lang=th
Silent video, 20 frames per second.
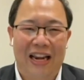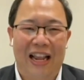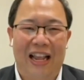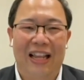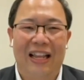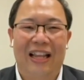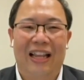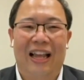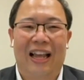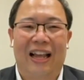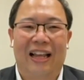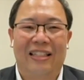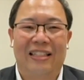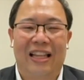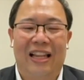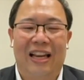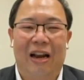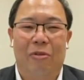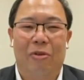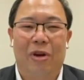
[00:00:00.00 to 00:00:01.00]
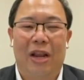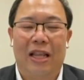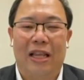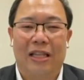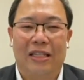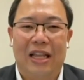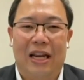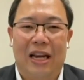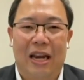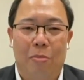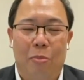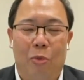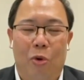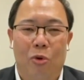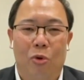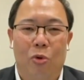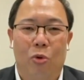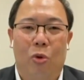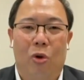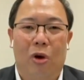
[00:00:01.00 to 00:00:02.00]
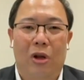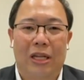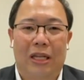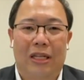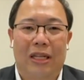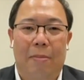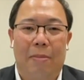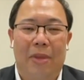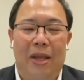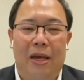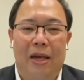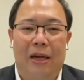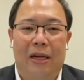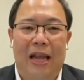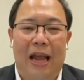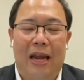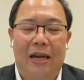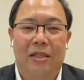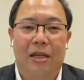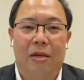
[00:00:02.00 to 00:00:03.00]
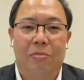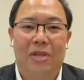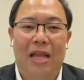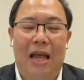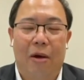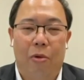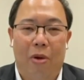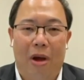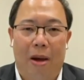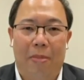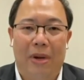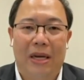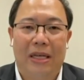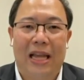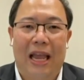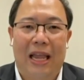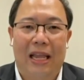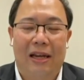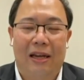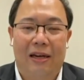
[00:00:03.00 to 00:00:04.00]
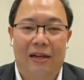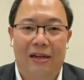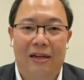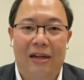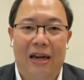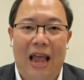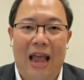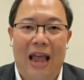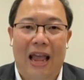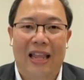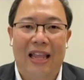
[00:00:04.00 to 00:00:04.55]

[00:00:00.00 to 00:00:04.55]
นเนี่ยสิ่งเหล่านี้อย่างเช่น เอ็ม โอ ยู ก็จะทำให้เกิดการเสริมสร้างความมั่นใจเกิดขึ้นได้